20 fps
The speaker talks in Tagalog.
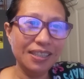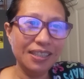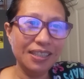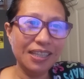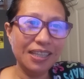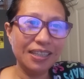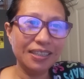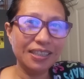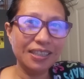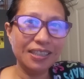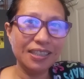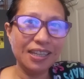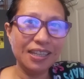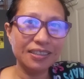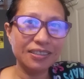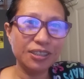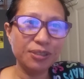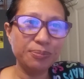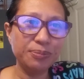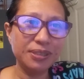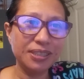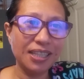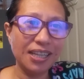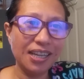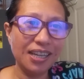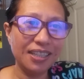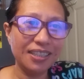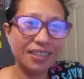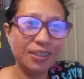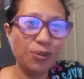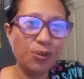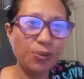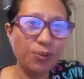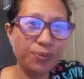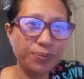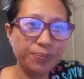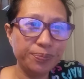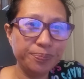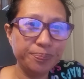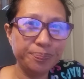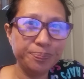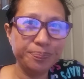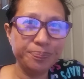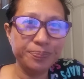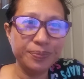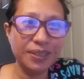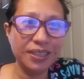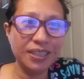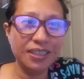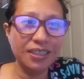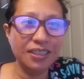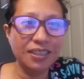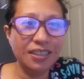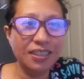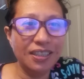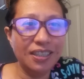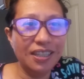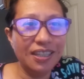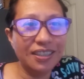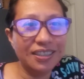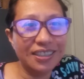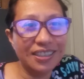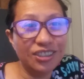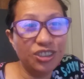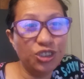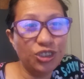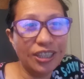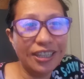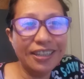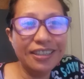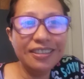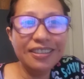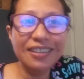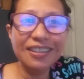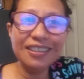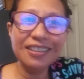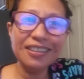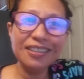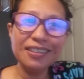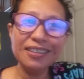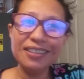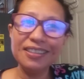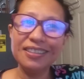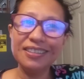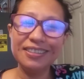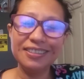laging active sa aking aking channel.